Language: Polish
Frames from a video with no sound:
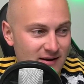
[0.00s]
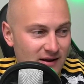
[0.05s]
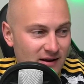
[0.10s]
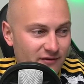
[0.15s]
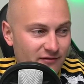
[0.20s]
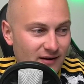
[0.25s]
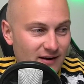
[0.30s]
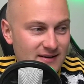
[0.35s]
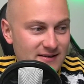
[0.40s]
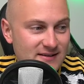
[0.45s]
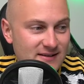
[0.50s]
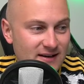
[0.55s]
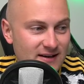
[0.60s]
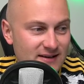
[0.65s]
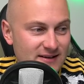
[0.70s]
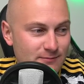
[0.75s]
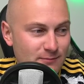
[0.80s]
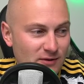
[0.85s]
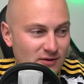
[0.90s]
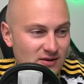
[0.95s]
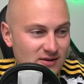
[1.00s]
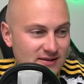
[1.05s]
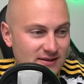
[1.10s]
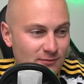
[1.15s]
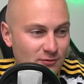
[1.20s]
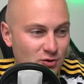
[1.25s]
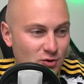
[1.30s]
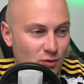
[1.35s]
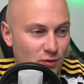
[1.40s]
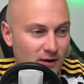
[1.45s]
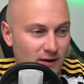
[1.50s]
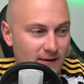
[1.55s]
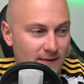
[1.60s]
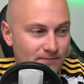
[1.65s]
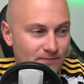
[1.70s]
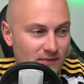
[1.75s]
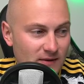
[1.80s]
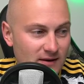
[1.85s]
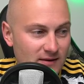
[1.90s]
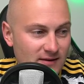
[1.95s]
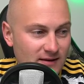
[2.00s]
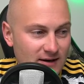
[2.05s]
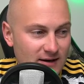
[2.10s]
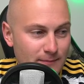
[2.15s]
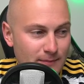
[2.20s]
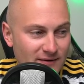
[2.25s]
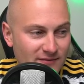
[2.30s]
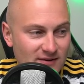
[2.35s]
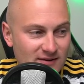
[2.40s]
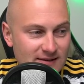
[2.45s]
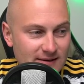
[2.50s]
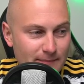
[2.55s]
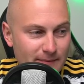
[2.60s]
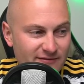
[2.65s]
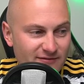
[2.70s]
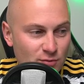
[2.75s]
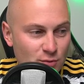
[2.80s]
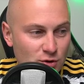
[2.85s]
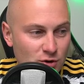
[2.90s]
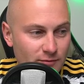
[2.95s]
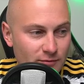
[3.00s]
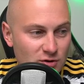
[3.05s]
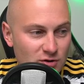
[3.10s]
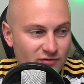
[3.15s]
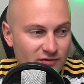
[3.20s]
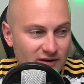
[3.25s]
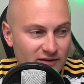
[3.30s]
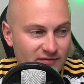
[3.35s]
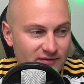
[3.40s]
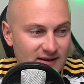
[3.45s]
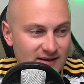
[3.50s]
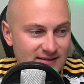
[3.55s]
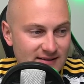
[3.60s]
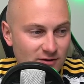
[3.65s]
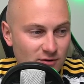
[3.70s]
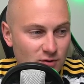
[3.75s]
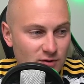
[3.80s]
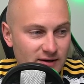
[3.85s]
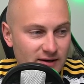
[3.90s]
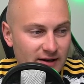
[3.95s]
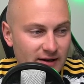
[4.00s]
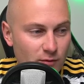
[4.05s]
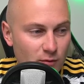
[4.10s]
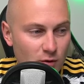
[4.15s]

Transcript: Walencja gra z Betisem, który e, tak naprawdę zapewnił sobie już kwalifikację do Ligi